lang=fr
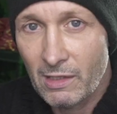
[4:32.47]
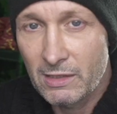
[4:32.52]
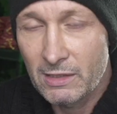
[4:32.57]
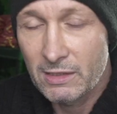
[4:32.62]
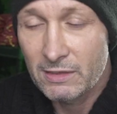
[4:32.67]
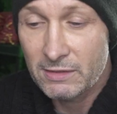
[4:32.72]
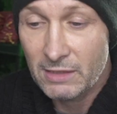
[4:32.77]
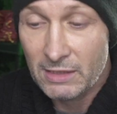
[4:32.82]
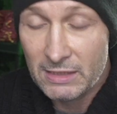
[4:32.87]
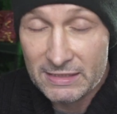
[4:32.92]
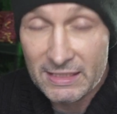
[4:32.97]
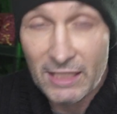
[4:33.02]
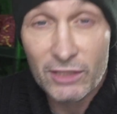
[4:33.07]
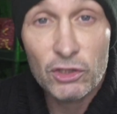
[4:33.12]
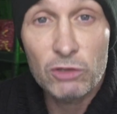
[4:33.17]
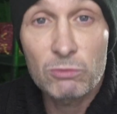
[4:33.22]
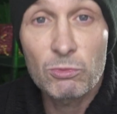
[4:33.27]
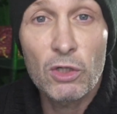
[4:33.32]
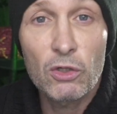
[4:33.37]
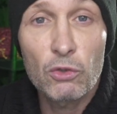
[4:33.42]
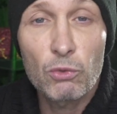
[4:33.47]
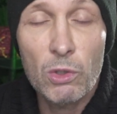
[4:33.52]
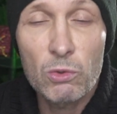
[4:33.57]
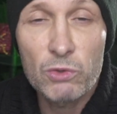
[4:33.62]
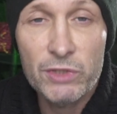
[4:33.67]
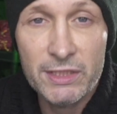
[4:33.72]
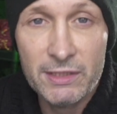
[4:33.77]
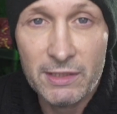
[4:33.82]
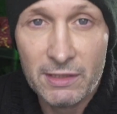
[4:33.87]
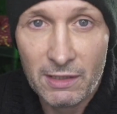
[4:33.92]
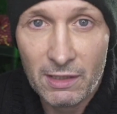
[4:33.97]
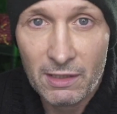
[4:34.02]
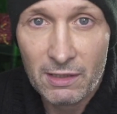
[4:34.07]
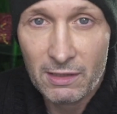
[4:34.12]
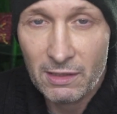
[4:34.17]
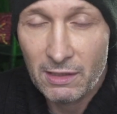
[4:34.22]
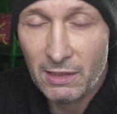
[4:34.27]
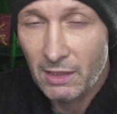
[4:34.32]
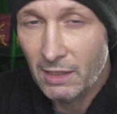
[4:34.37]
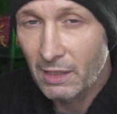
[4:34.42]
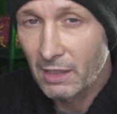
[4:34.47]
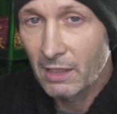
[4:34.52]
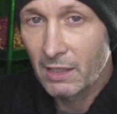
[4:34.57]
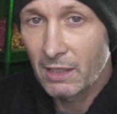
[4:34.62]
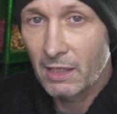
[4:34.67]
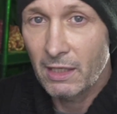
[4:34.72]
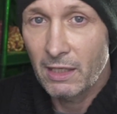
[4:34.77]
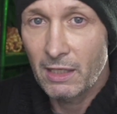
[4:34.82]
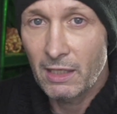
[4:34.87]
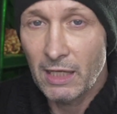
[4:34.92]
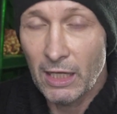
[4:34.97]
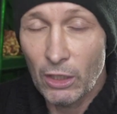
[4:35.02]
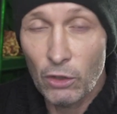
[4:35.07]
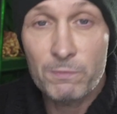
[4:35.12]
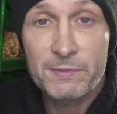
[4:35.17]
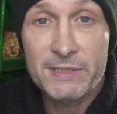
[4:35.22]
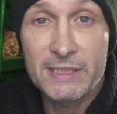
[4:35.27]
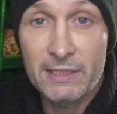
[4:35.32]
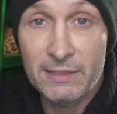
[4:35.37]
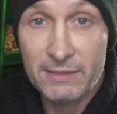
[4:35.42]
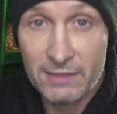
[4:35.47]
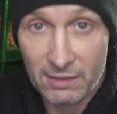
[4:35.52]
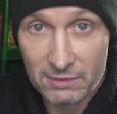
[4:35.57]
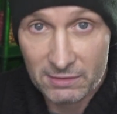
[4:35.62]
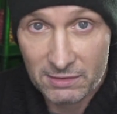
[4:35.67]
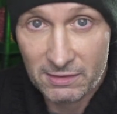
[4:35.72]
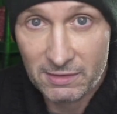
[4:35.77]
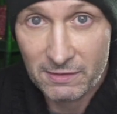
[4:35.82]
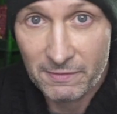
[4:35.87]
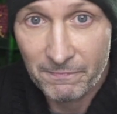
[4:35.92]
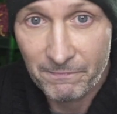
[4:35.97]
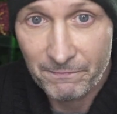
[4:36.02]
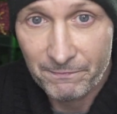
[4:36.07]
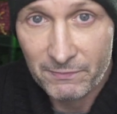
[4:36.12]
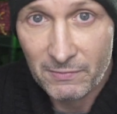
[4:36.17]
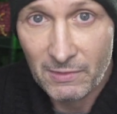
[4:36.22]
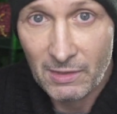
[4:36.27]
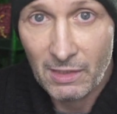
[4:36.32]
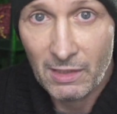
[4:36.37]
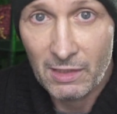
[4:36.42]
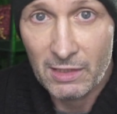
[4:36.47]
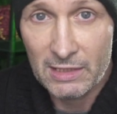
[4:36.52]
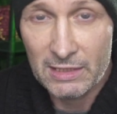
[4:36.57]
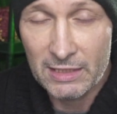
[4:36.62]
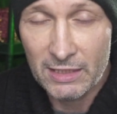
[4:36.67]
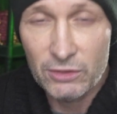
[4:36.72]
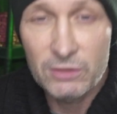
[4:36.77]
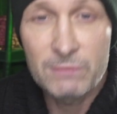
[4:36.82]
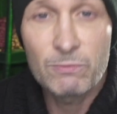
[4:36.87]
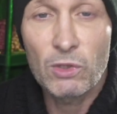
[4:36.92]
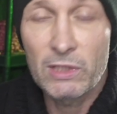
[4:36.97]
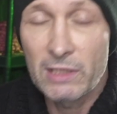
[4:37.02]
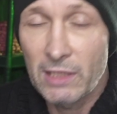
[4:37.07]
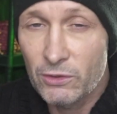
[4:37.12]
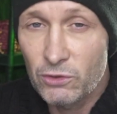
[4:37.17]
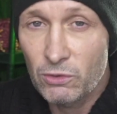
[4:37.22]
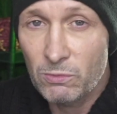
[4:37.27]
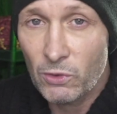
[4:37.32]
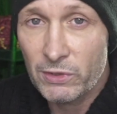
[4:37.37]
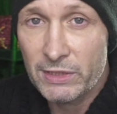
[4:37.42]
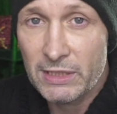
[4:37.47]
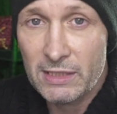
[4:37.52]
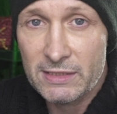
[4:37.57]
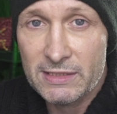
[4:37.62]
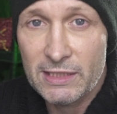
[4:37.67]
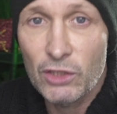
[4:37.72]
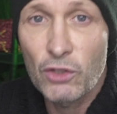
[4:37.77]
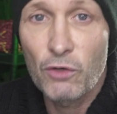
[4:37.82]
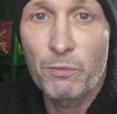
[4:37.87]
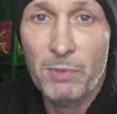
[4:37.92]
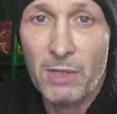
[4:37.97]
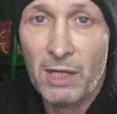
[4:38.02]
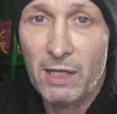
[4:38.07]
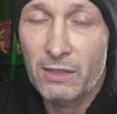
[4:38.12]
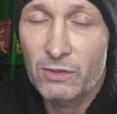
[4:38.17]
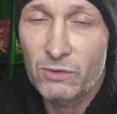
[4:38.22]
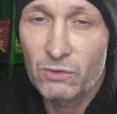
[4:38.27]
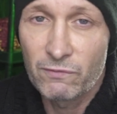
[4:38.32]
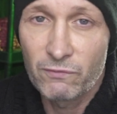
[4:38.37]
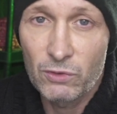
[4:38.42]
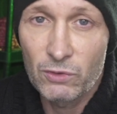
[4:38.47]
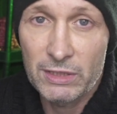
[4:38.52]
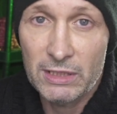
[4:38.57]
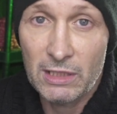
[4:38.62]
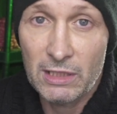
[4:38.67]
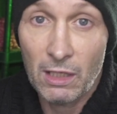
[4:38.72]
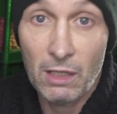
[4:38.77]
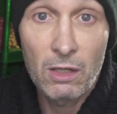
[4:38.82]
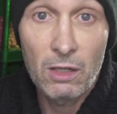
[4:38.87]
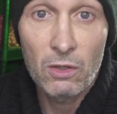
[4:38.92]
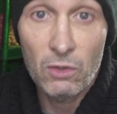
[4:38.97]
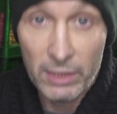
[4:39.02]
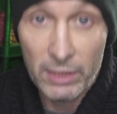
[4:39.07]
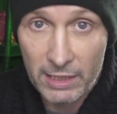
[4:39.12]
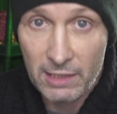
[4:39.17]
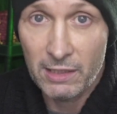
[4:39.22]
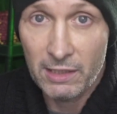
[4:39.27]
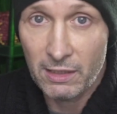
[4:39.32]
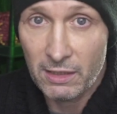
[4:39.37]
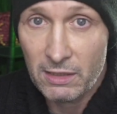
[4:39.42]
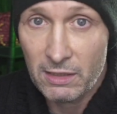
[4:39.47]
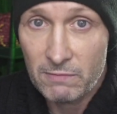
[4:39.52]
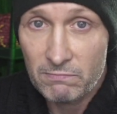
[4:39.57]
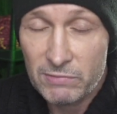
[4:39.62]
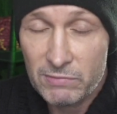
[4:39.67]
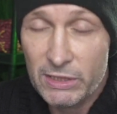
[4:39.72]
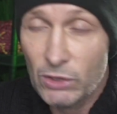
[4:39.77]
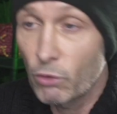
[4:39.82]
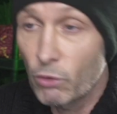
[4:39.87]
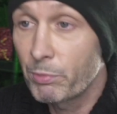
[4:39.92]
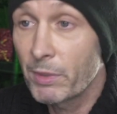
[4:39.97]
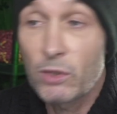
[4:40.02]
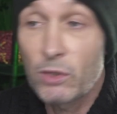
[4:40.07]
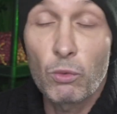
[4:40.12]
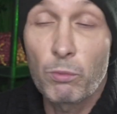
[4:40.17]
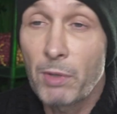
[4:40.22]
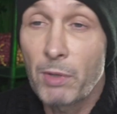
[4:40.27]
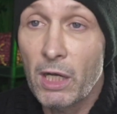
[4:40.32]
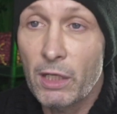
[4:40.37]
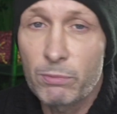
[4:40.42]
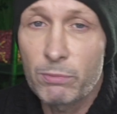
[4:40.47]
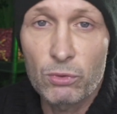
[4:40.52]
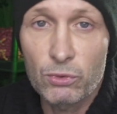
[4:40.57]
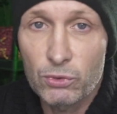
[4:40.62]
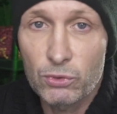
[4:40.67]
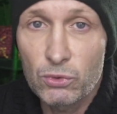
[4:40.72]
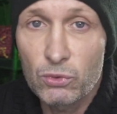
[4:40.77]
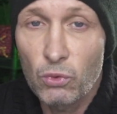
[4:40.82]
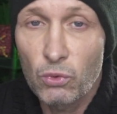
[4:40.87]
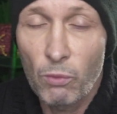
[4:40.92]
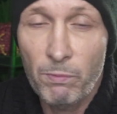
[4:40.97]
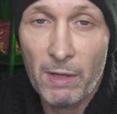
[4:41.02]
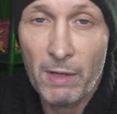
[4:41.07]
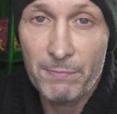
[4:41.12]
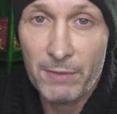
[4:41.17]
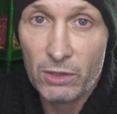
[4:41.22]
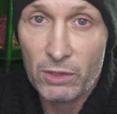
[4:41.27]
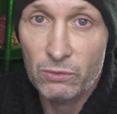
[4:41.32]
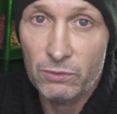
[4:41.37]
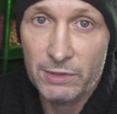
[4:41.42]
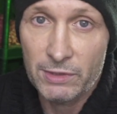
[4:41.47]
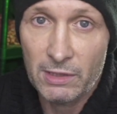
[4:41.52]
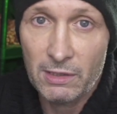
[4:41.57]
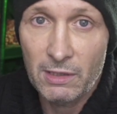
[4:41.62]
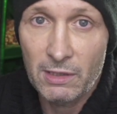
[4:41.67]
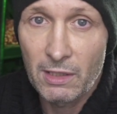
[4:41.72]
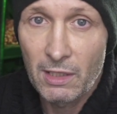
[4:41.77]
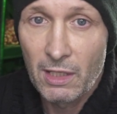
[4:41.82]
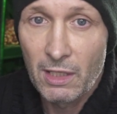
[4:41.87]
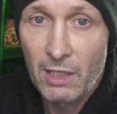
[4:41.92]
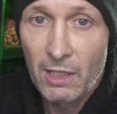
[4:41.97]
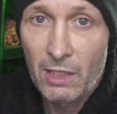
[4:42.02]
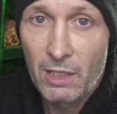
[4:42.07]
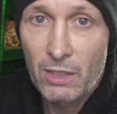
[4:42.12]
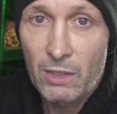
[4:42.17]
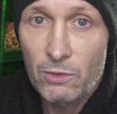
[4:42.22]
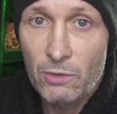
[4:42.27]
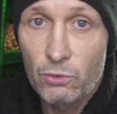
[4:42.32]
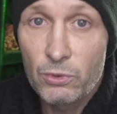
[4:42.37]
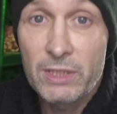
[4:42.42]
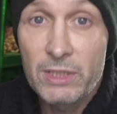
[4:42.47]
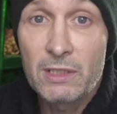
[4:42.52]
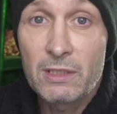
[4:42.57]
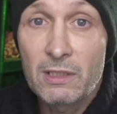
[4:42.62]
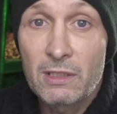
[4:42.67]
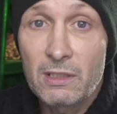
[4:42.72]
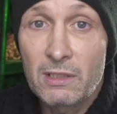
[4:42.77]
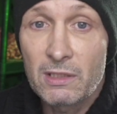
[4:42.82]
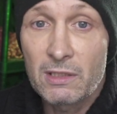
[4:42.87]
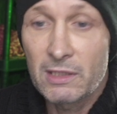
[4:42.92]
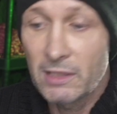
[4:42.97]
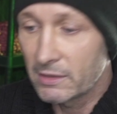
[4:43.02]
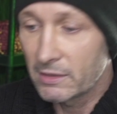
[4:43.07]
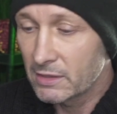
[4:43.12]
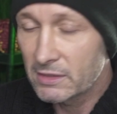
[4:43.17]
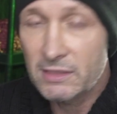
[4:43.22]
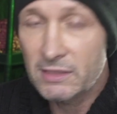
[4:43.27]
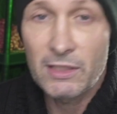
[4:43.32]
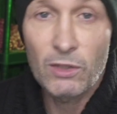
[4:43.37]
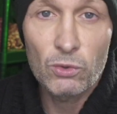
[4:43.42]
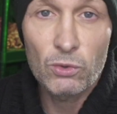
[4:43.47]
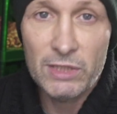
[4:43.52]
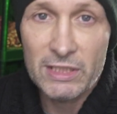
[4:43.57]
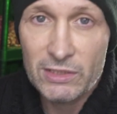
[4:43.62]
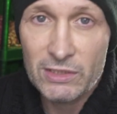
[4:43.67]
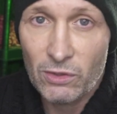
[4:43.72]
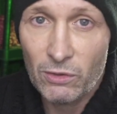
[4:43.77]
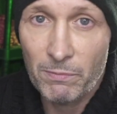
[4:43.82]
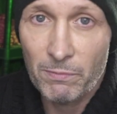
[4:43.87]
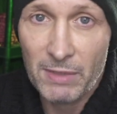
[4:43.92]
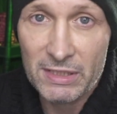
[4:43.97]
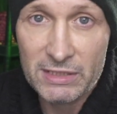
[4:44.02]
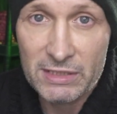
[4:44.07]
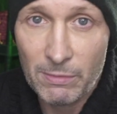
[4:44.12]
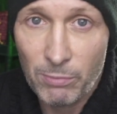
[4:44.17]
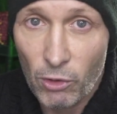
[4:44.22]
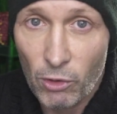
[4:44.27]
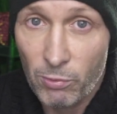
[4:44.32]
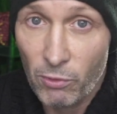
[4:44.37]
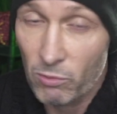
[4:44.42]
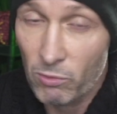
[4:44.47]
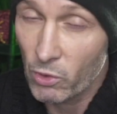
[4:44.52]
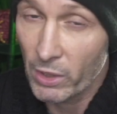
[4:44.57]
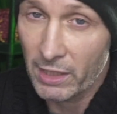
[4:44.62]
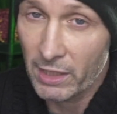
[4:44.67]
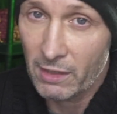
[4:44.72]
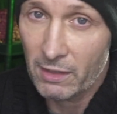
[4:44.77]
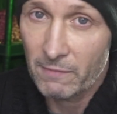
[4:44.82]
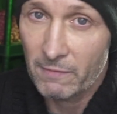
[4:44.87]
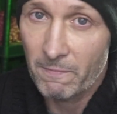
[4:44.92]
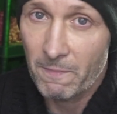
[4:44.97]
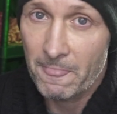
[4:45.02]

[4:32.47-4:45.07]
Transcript: Il était exactement à l'endroit où j'étais. Hein. La lampe s'est éteinte. Il a, demandé à ses copains de venir l'éclairer. Ses copains n'ont pas répondu ou n'ont pas percuté. Lui, il a décidé de redescendre par ses propres moyens.